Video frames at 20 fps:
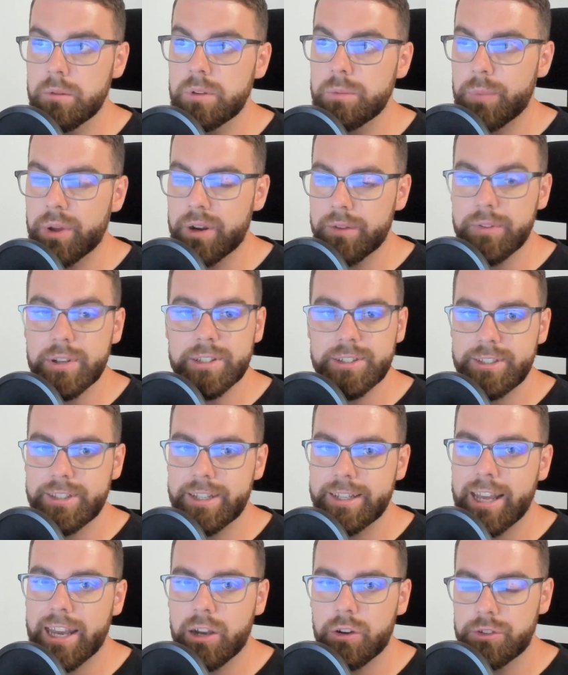perfekcyjna
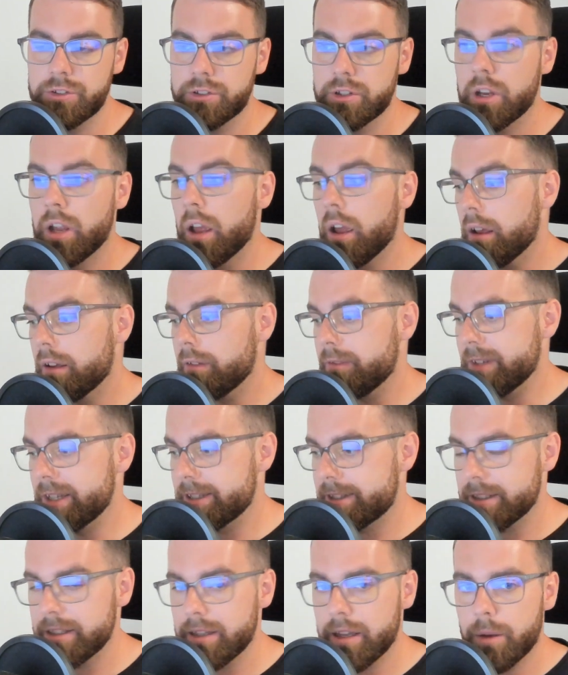jakość.
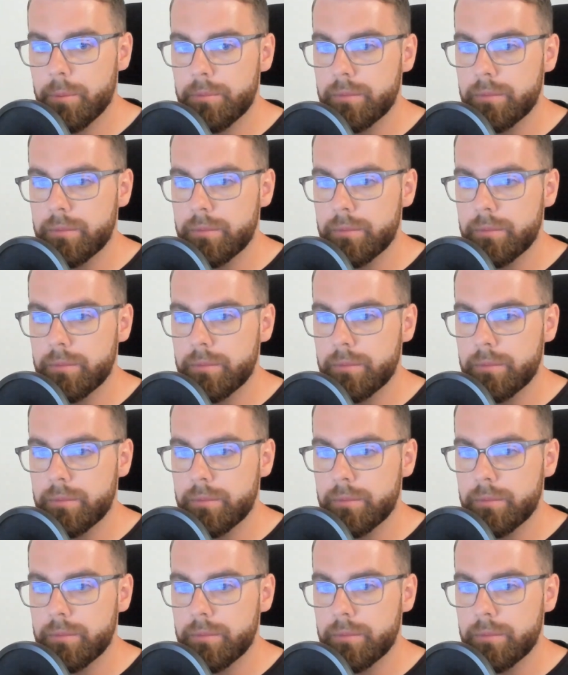Więc e,